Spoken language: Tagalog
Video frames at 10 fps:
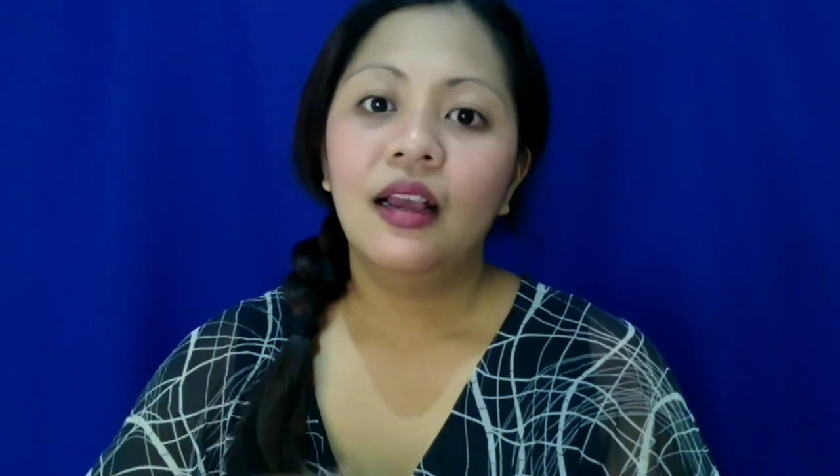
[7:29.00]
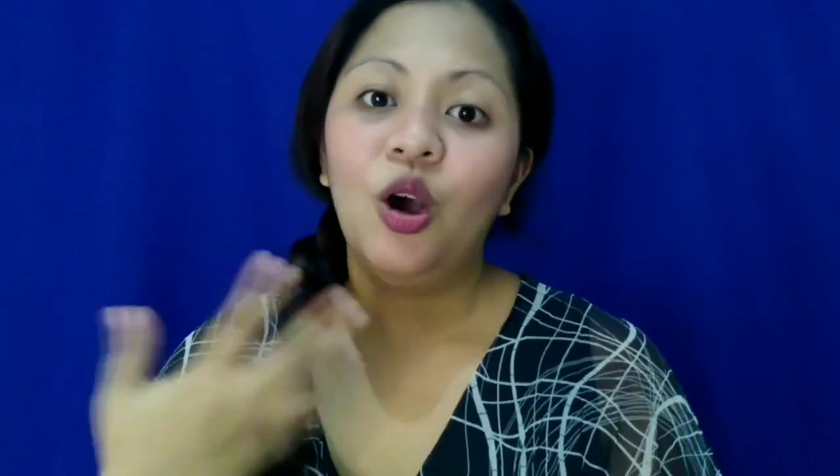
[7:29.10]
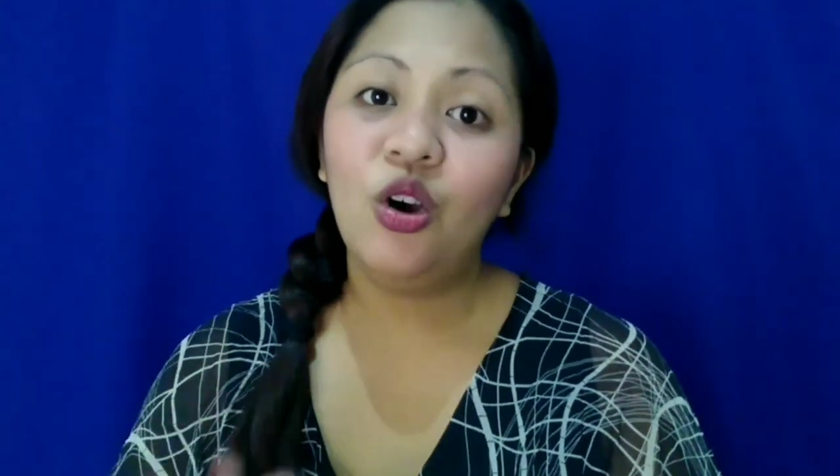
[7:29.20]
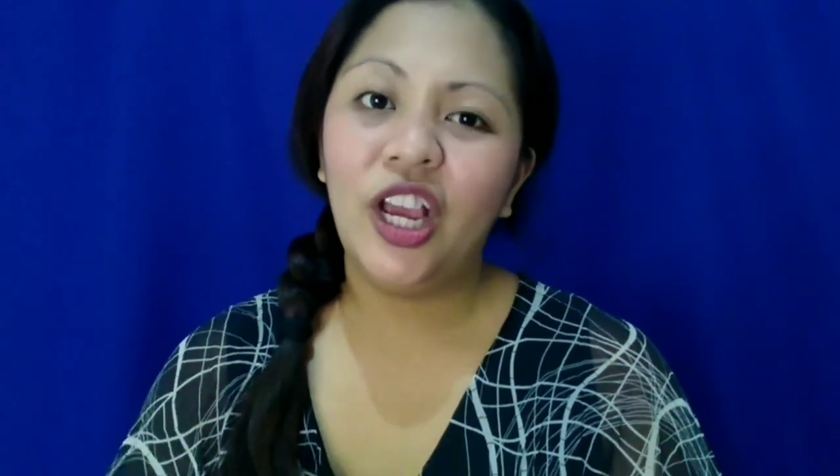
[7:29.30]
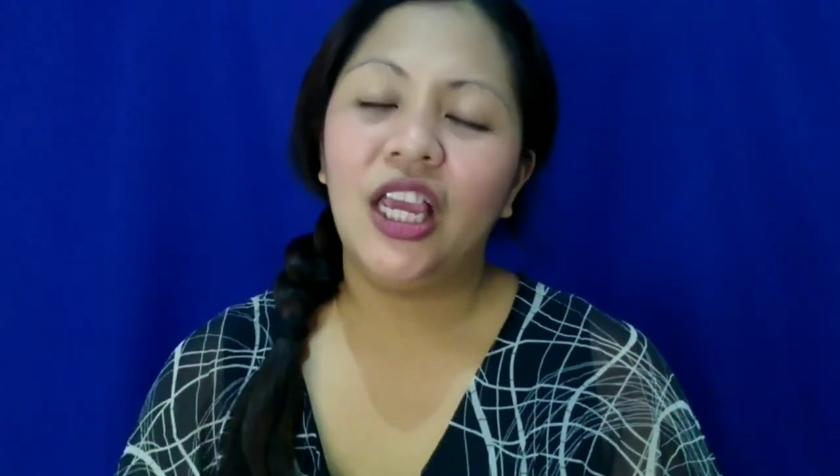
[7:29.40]

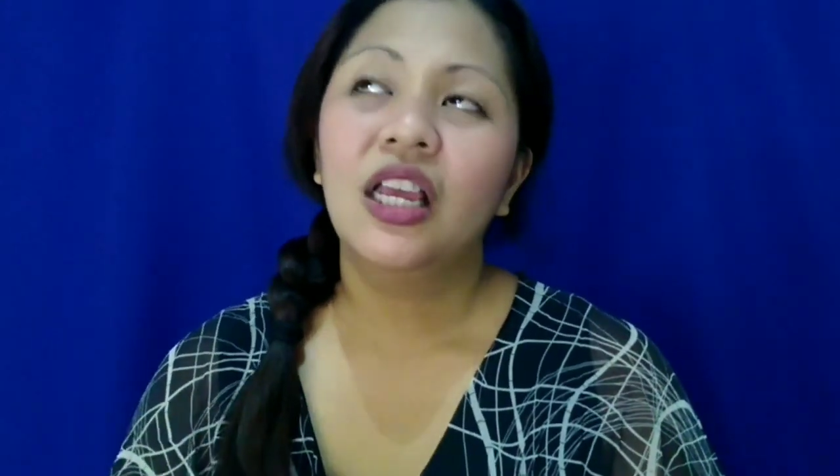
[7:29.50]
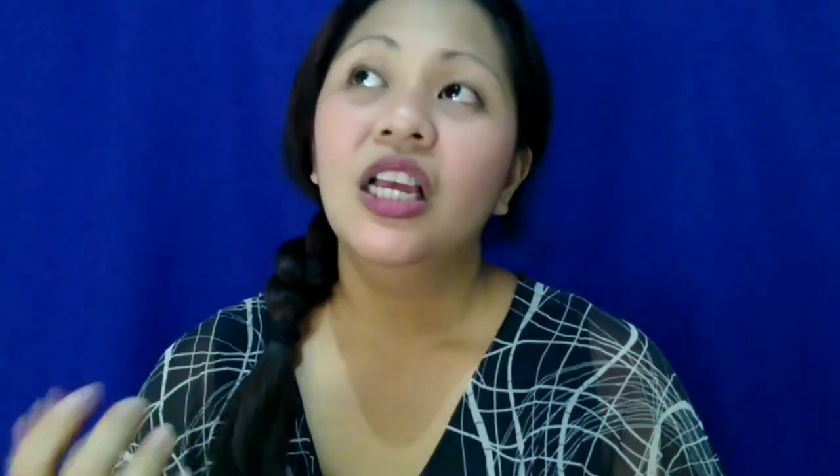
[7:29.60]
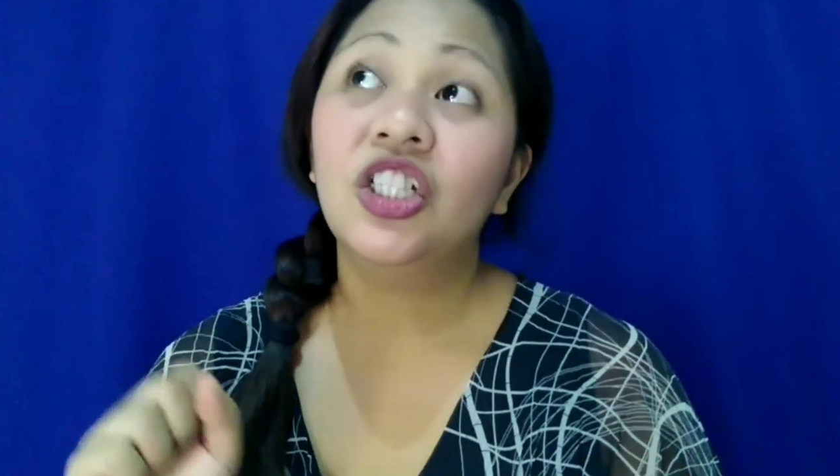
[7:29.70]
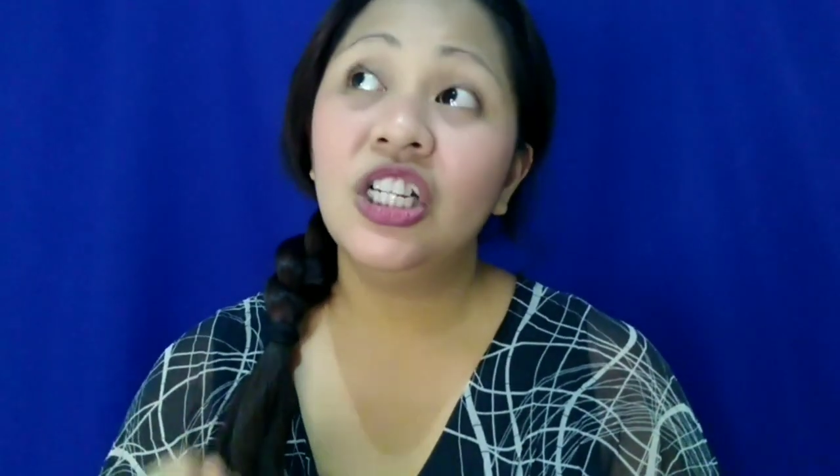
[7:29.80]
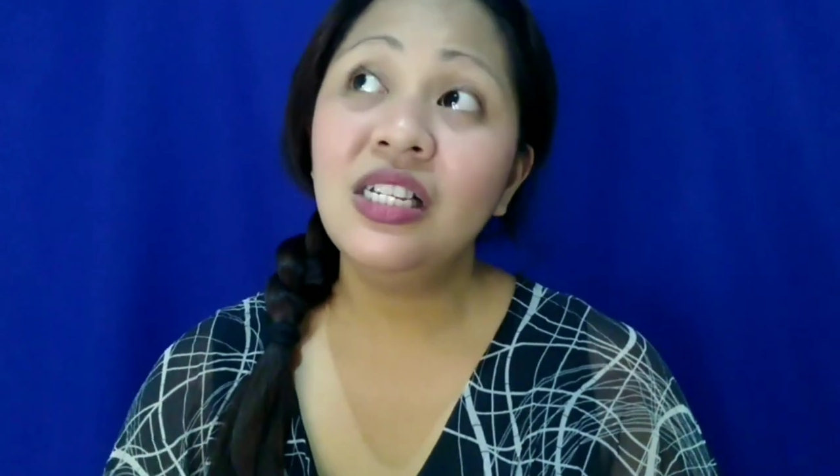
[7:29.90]
Okay,
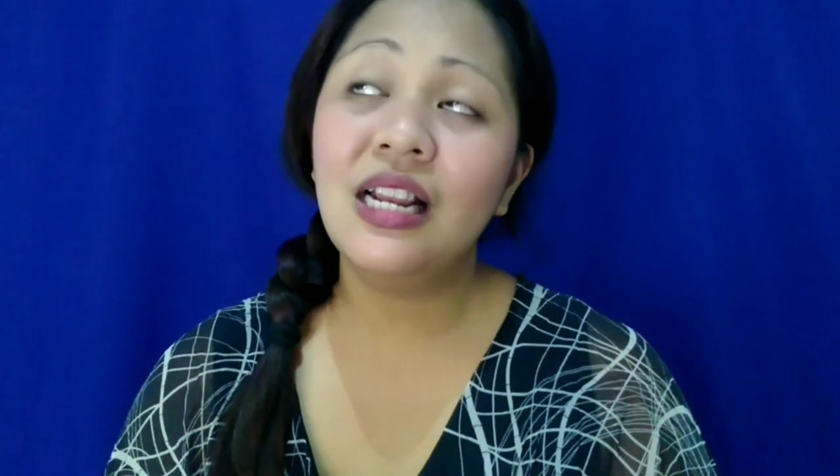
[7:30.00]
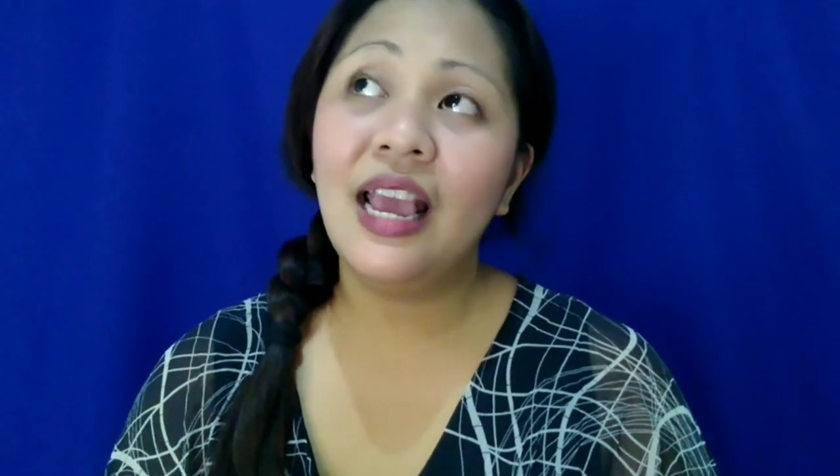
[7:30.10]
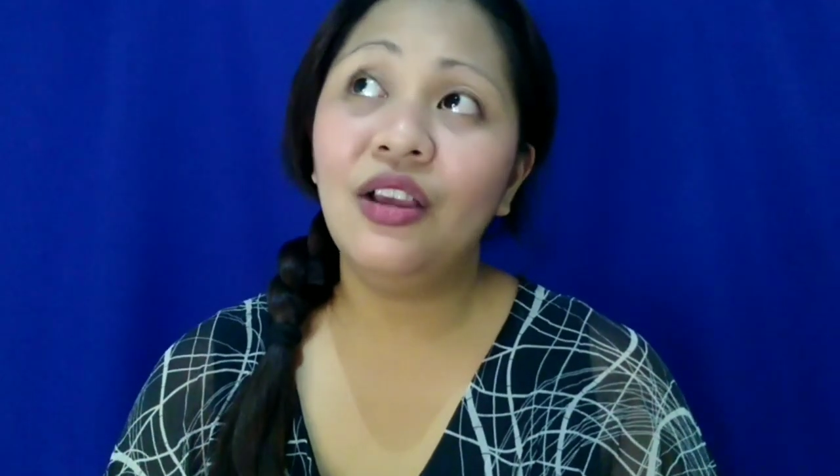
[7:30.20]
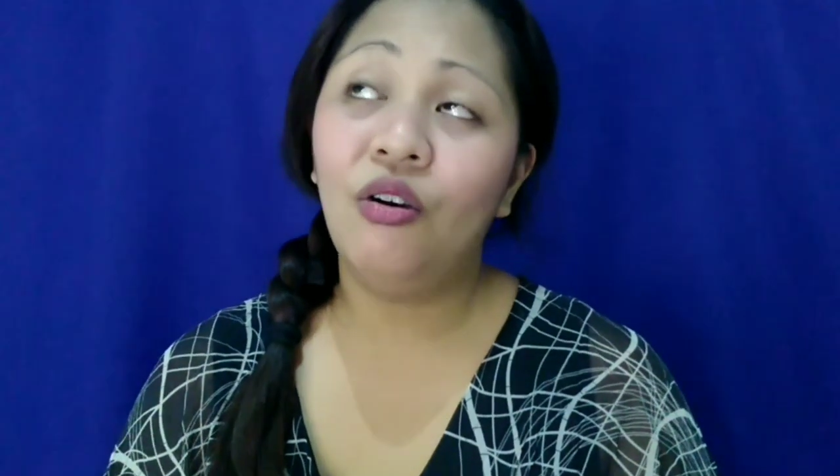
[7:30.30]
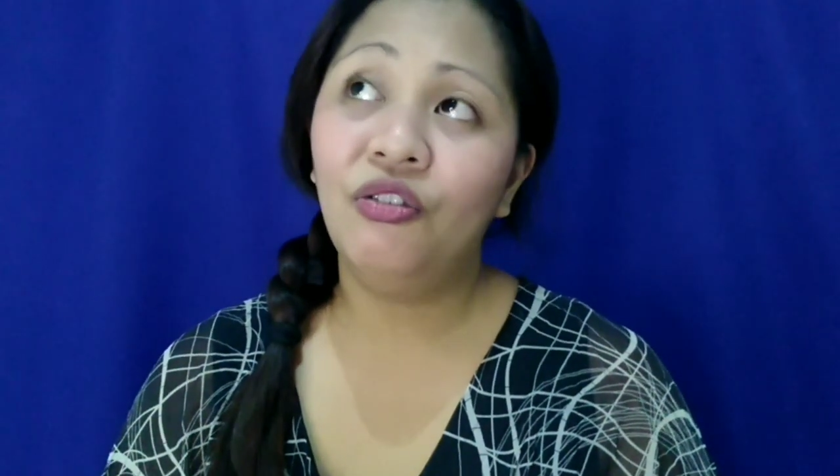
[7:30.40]
just
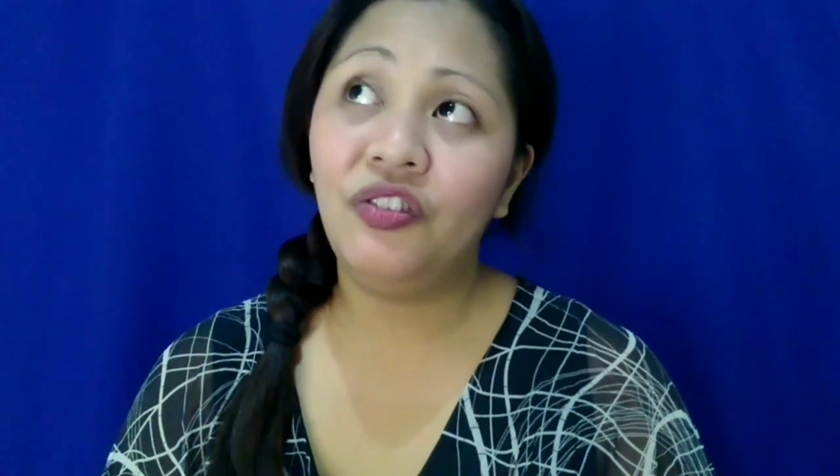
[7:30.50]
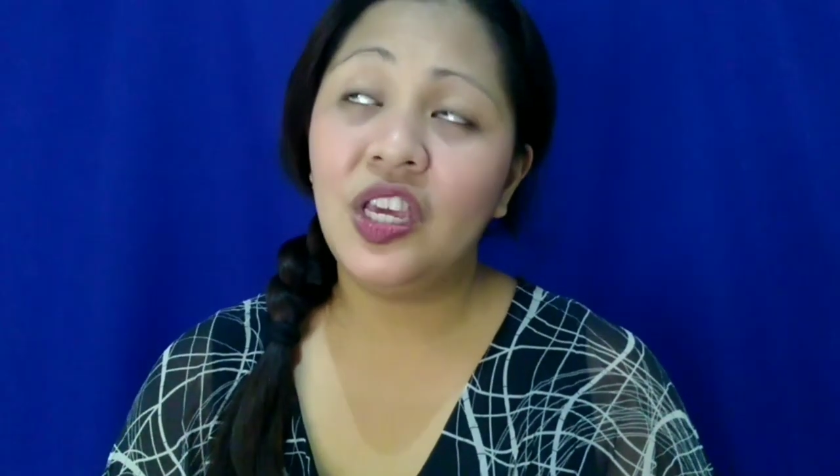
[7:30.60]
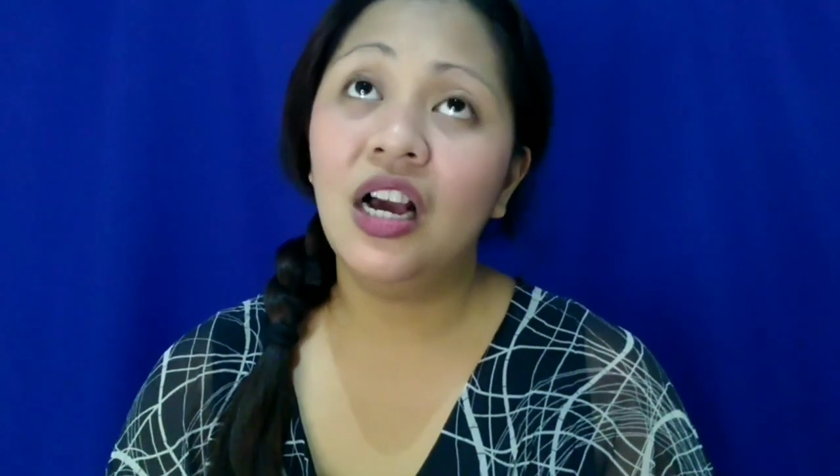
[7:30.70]
like coffee,